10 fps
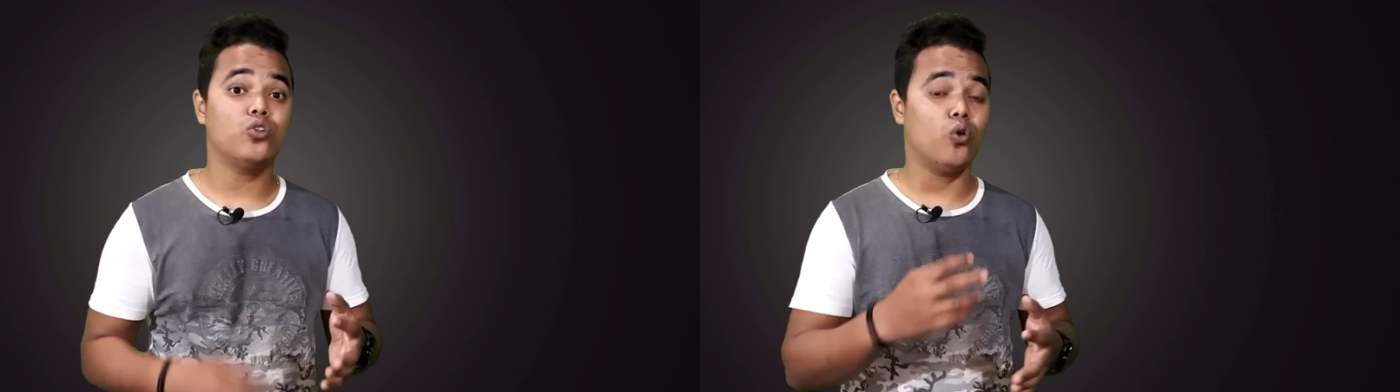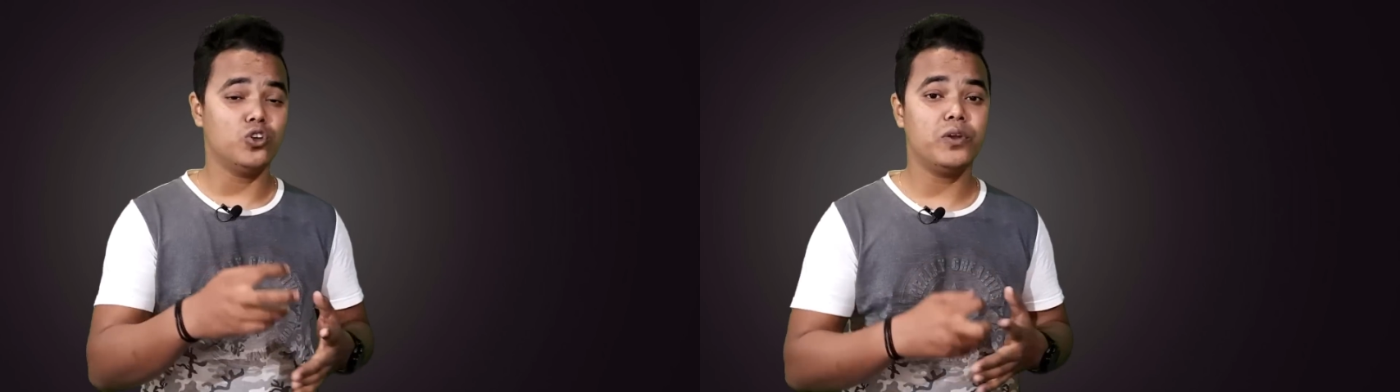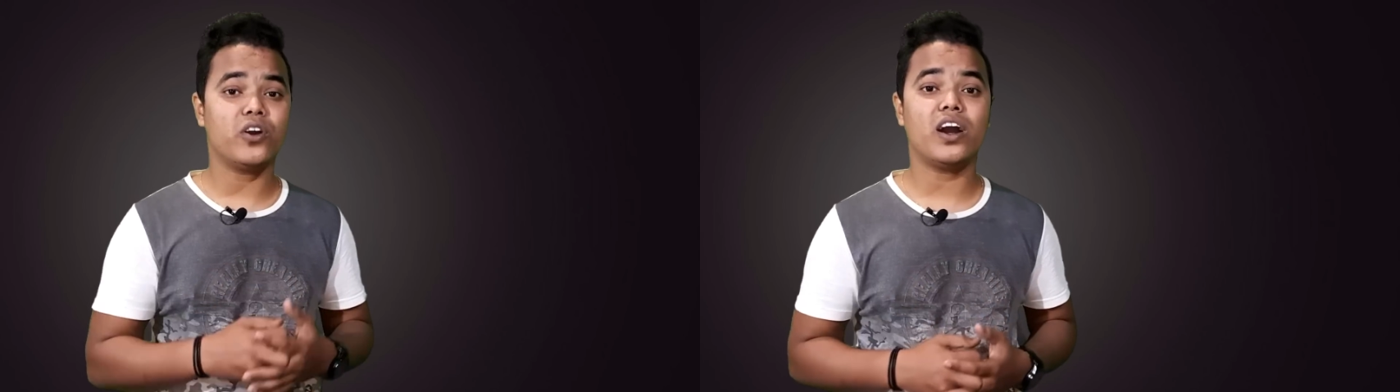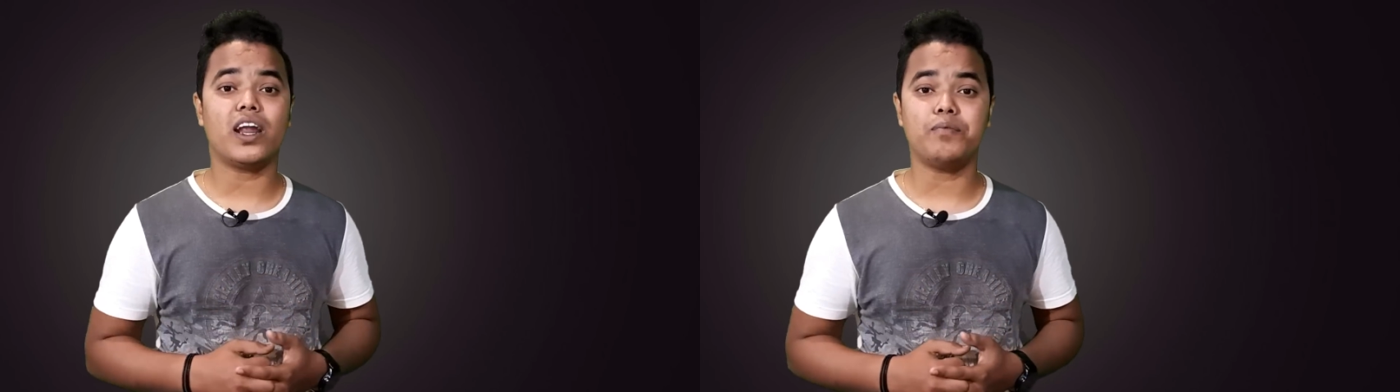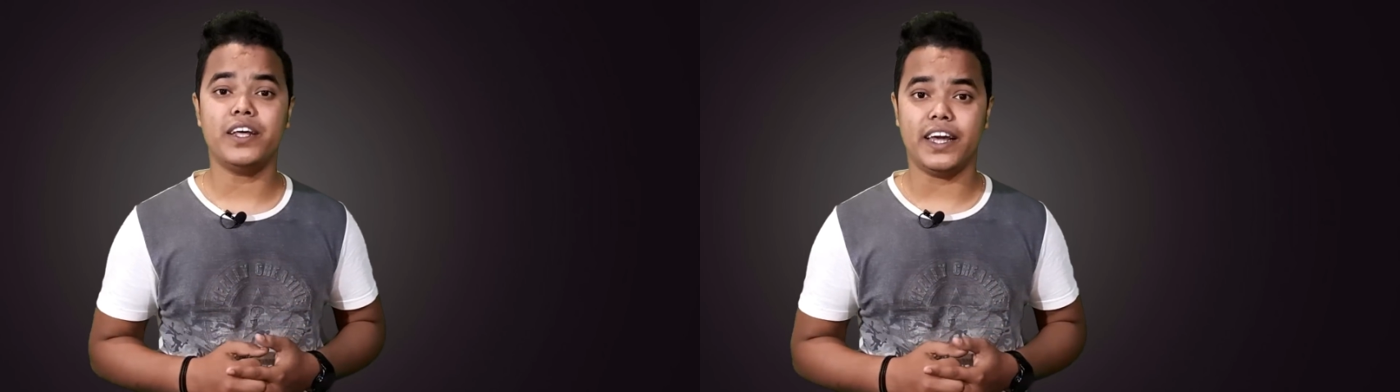तो उस वीडियो का
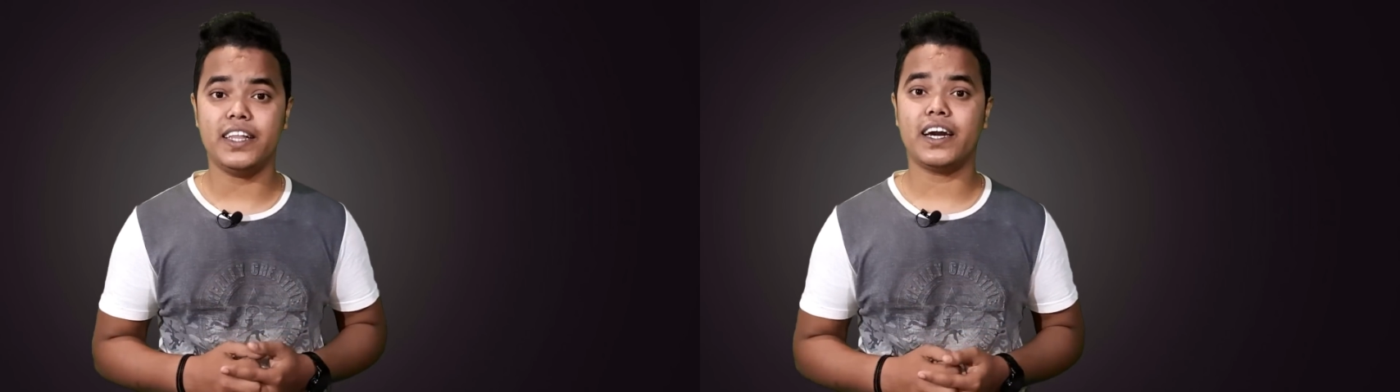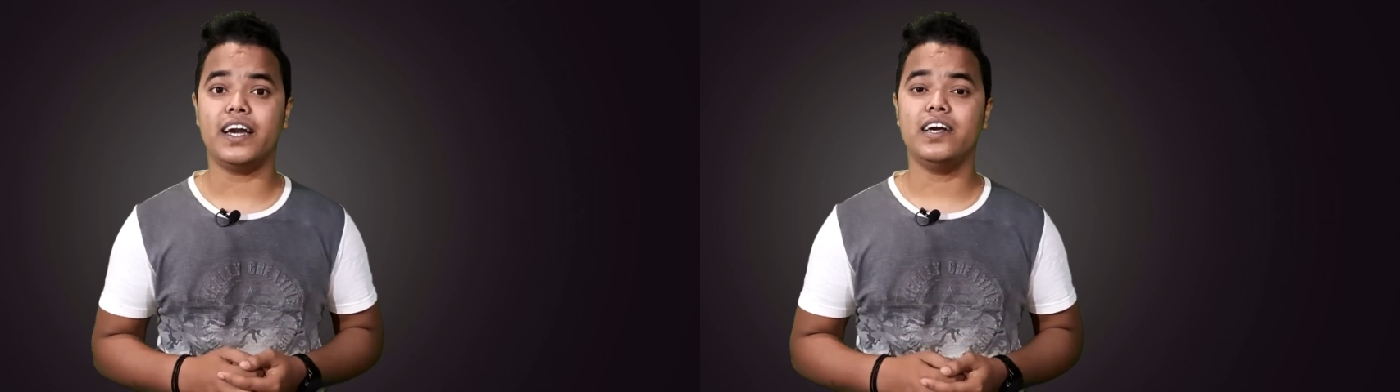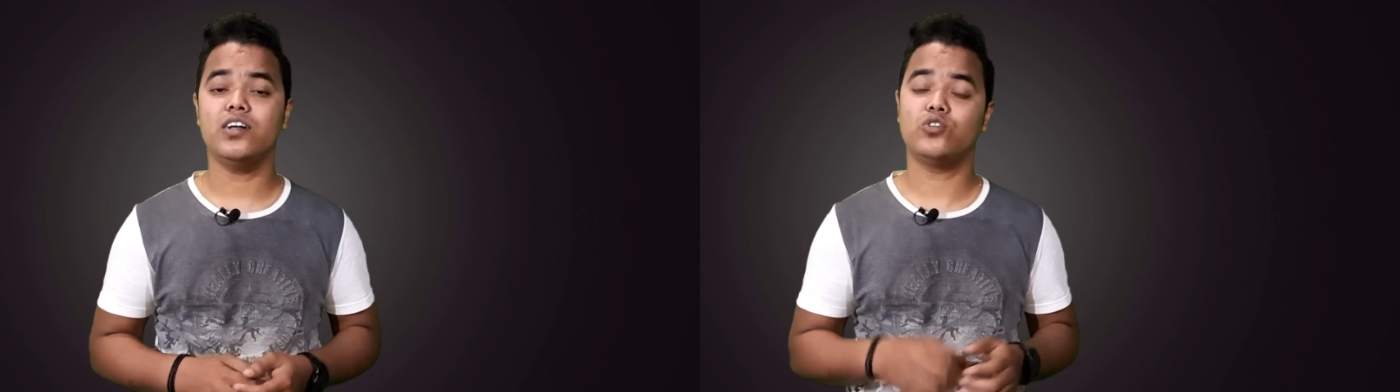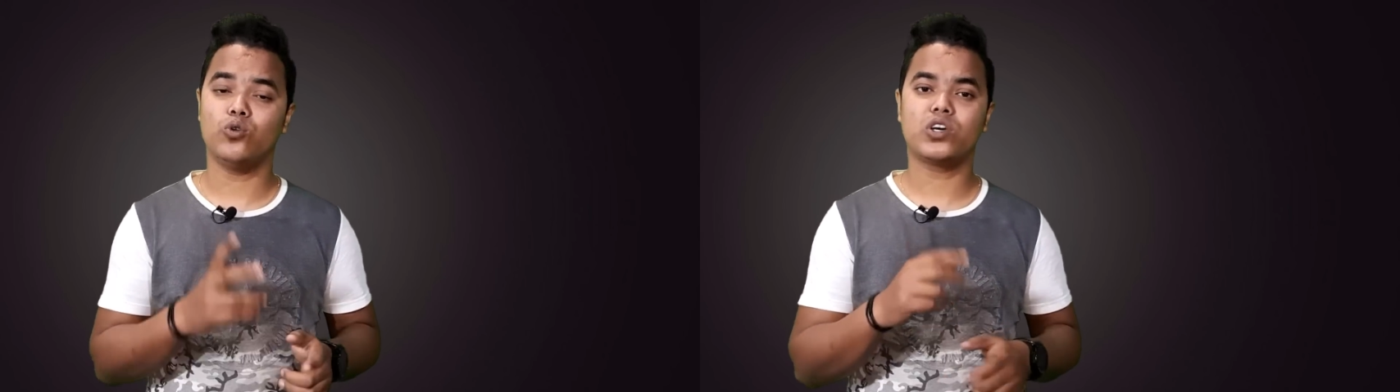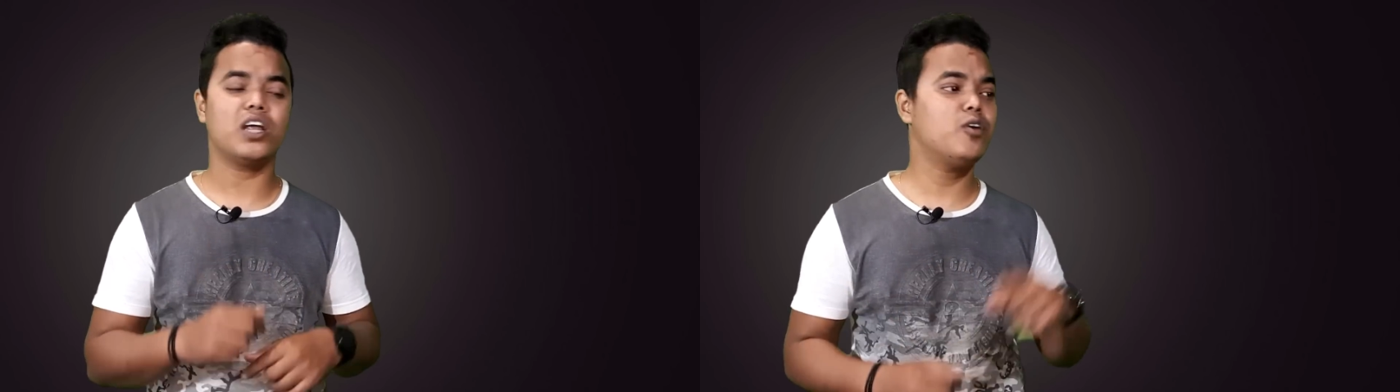अगर आपने नहीं देखा है
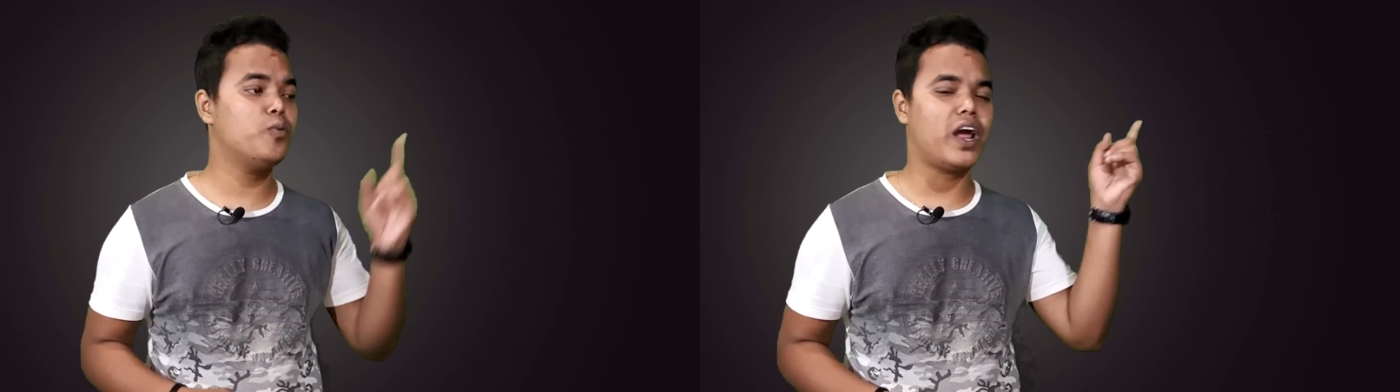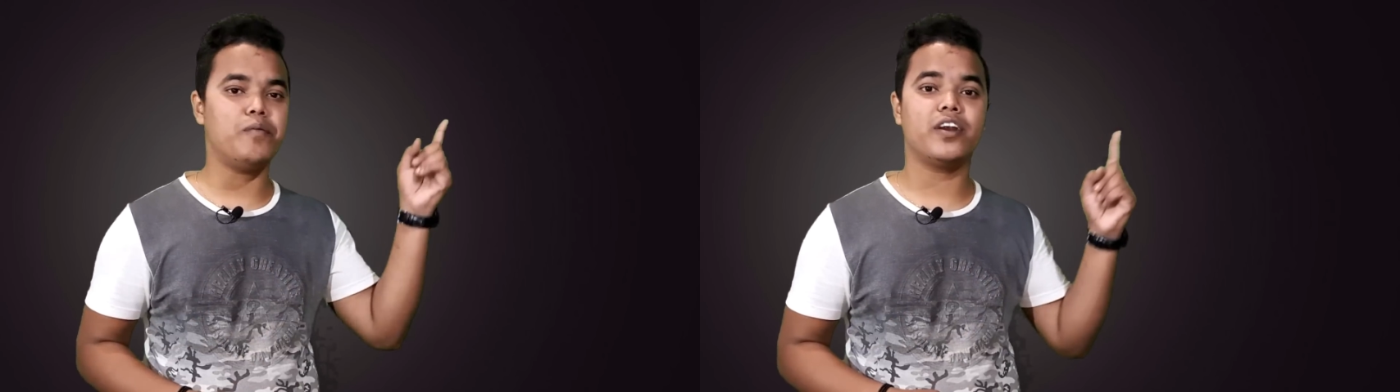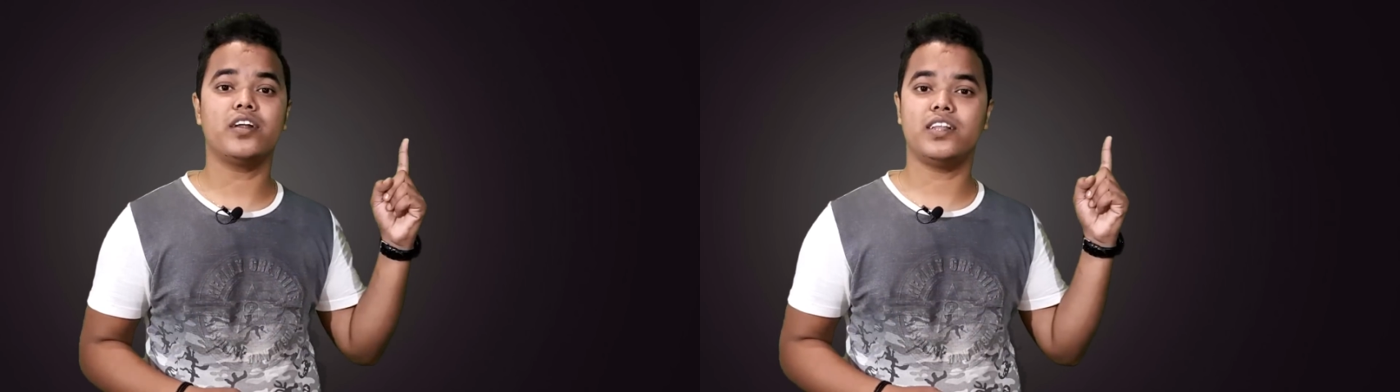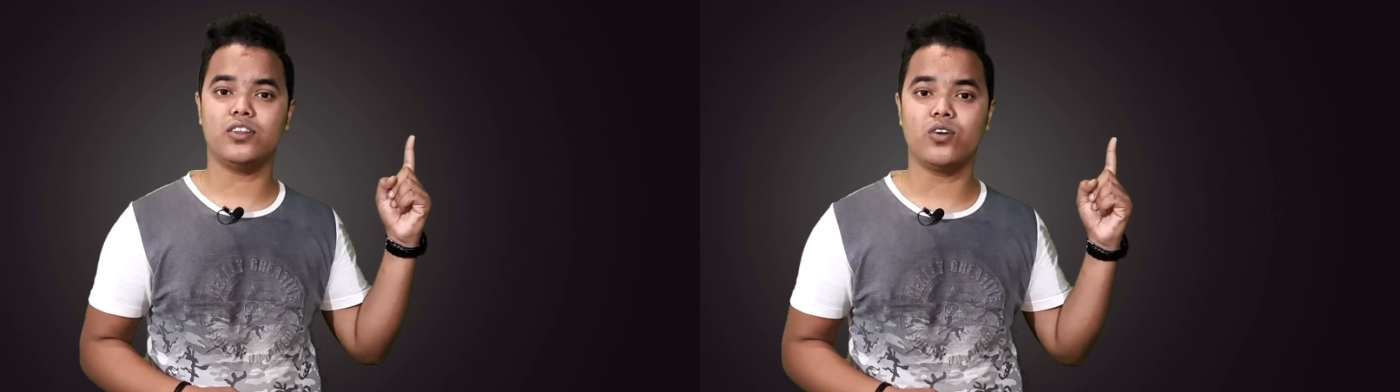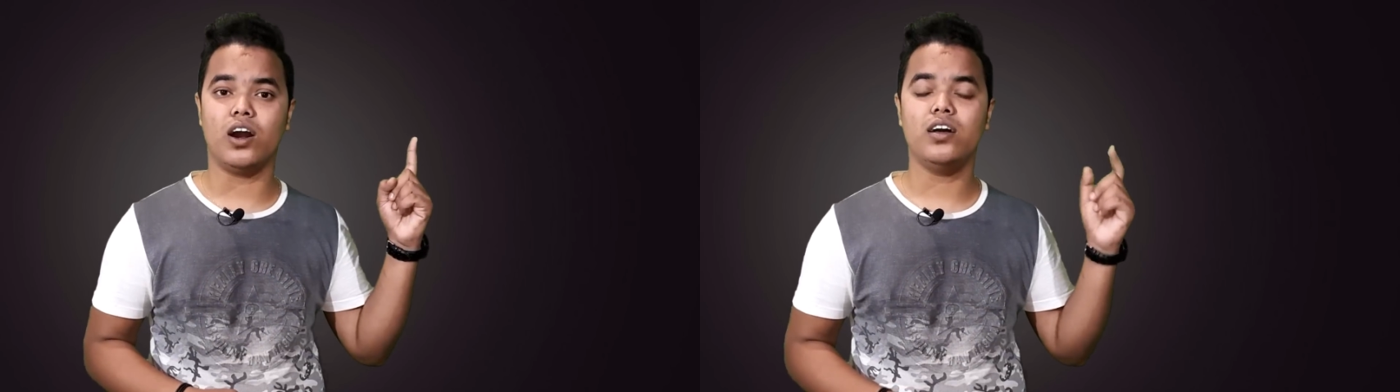तो उसका लिंक मैं ऊपर आई बटन में
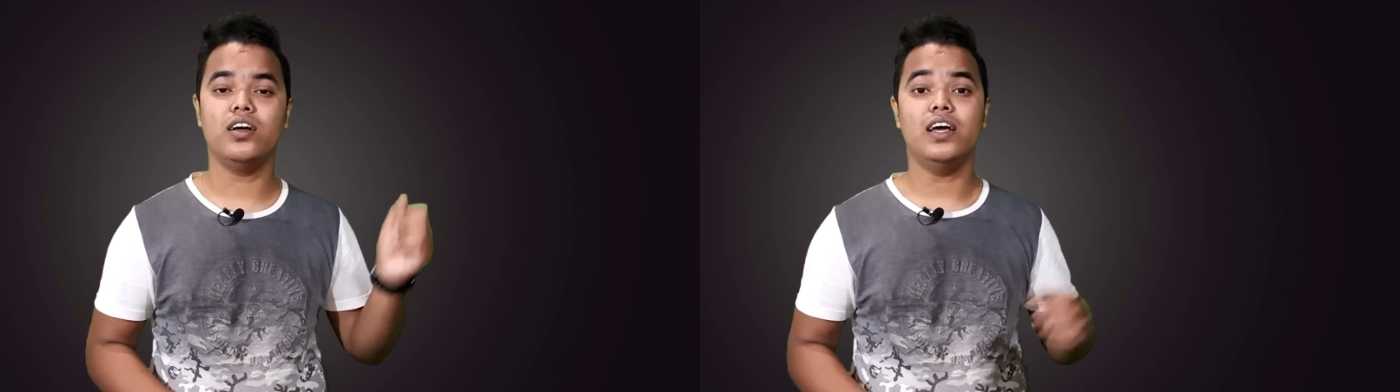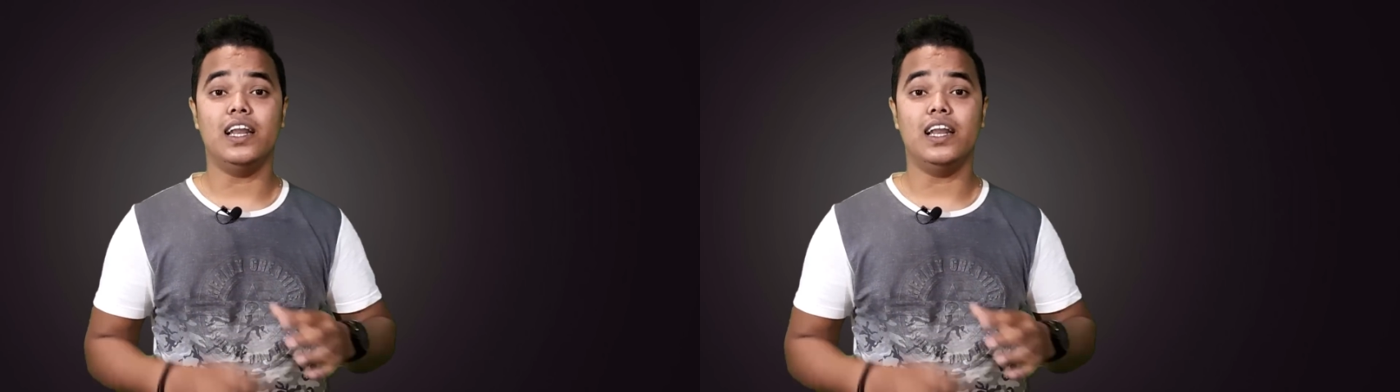दे दूंगा